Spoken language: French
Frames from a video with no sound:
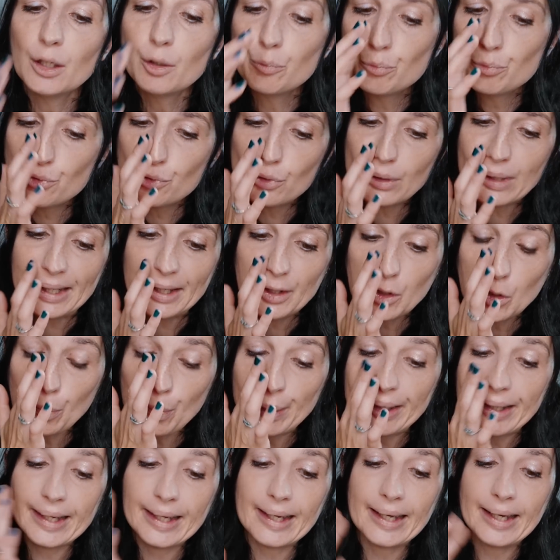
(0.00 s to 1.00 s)
pour
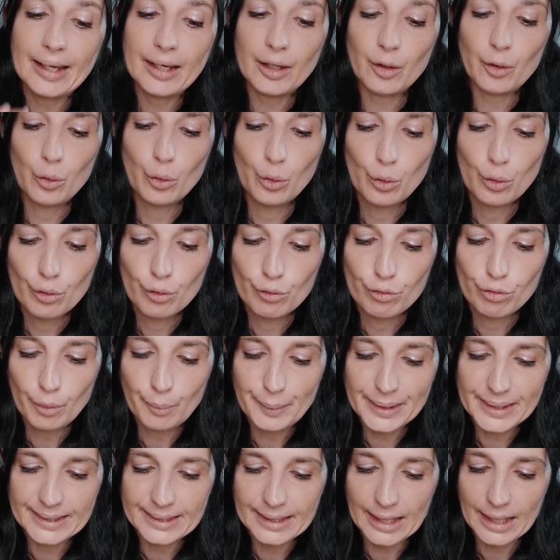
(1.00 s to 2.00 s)
récupérer euh, vos
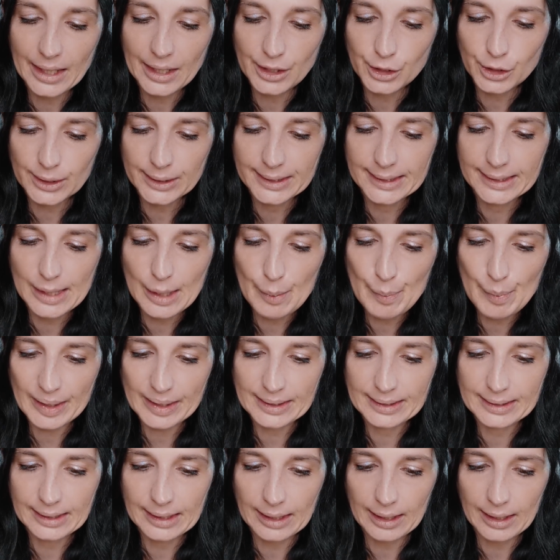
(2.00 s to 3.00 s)
messages. C'est pas
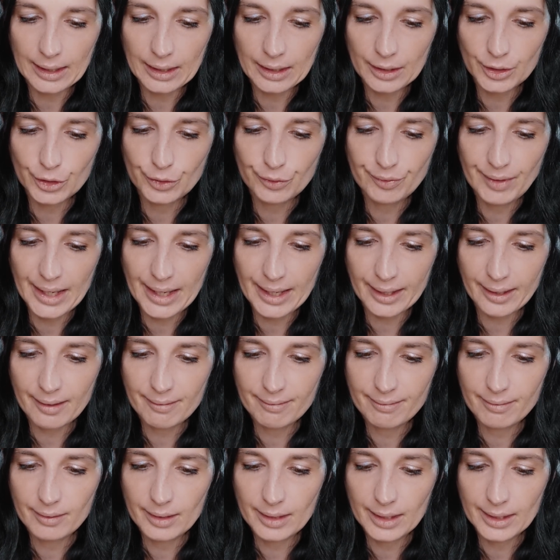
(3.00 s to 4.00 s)
ça, je vais y
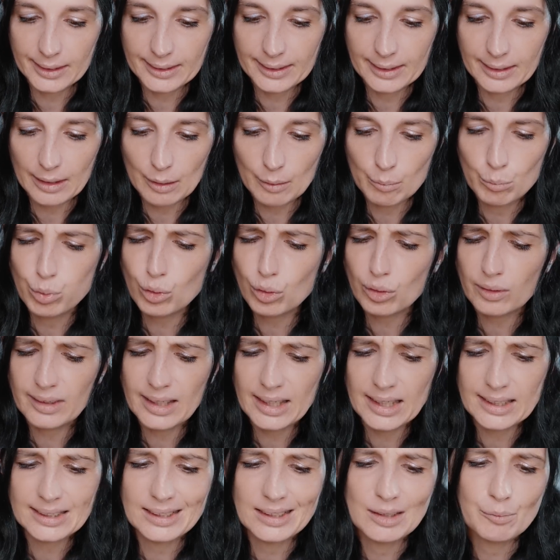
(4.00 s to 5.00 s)
arriver. C'est un
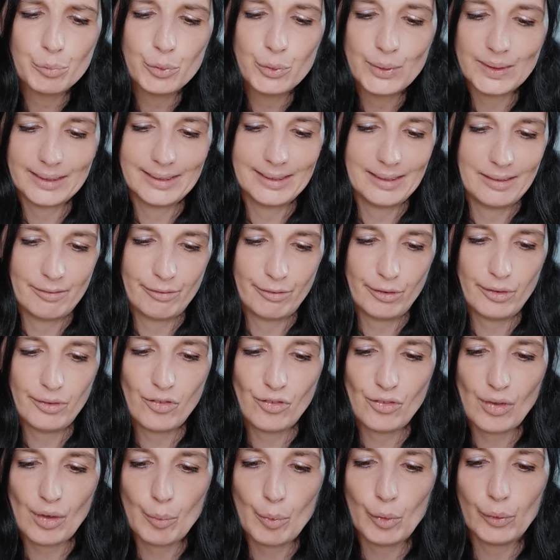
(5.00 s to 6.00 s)
bordel, ce n'est plus un téléphone,
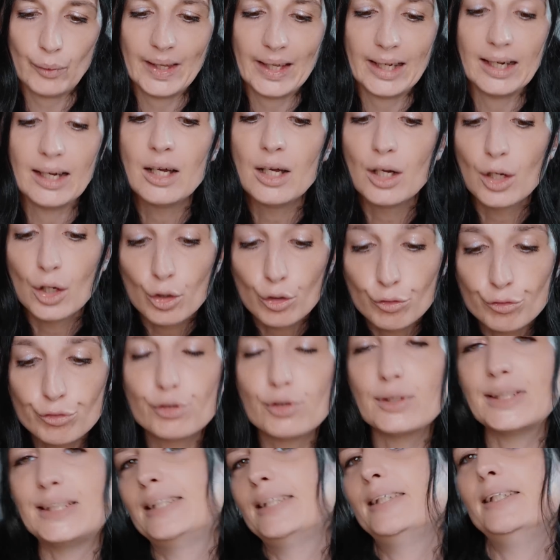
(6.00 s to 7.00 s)
c'est un bordel.
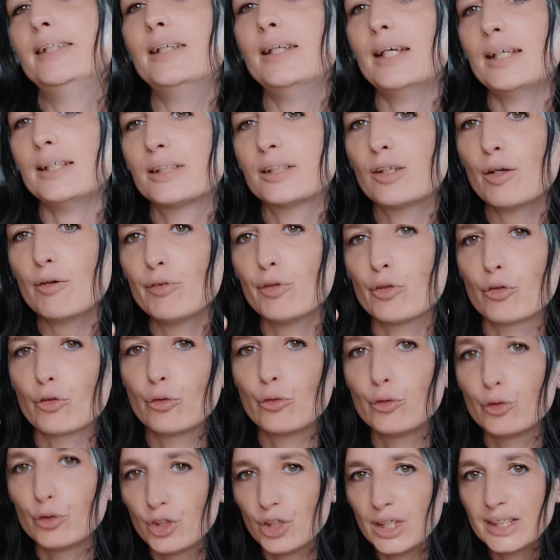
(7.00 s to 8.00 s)
Voici, est-ce que
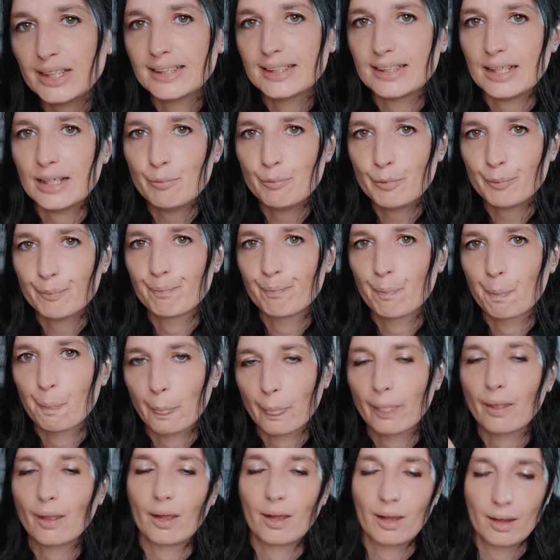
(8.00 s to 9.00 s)
votre GSM
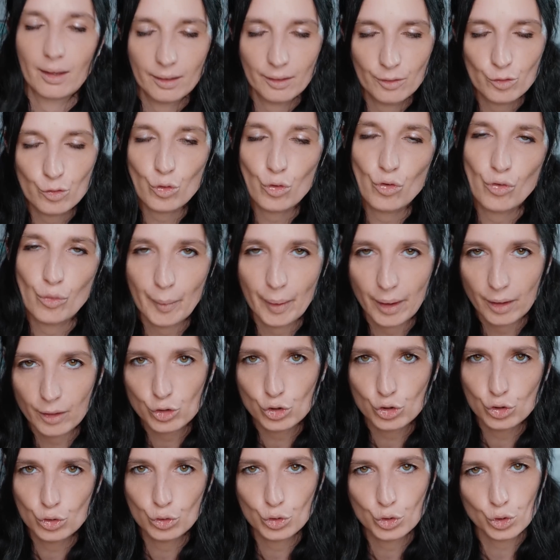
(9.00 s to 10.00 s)
excusez-moi,
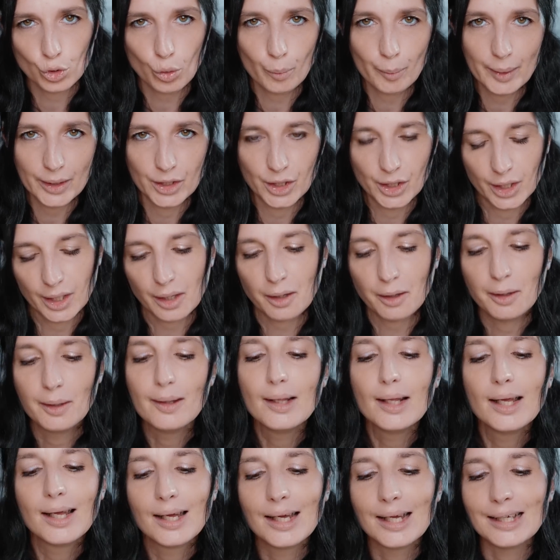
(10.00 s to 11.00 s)
je, je, suis en Belgique, hein.
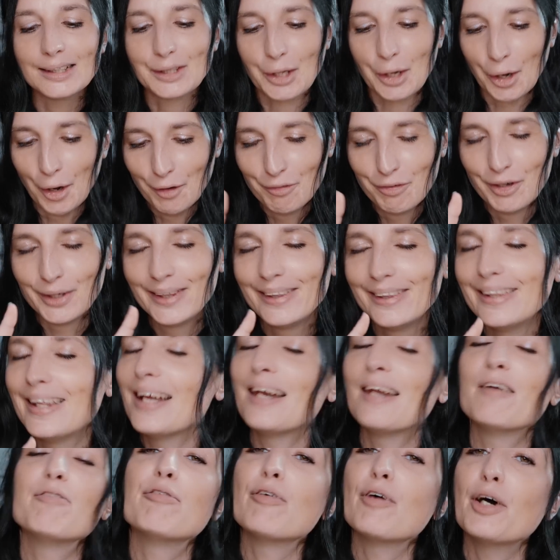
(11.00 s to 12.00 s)
est-ce que votre
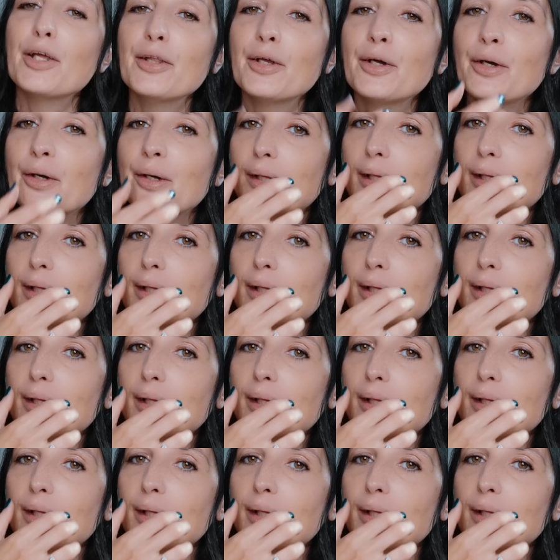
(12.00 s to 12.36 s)
téléphone,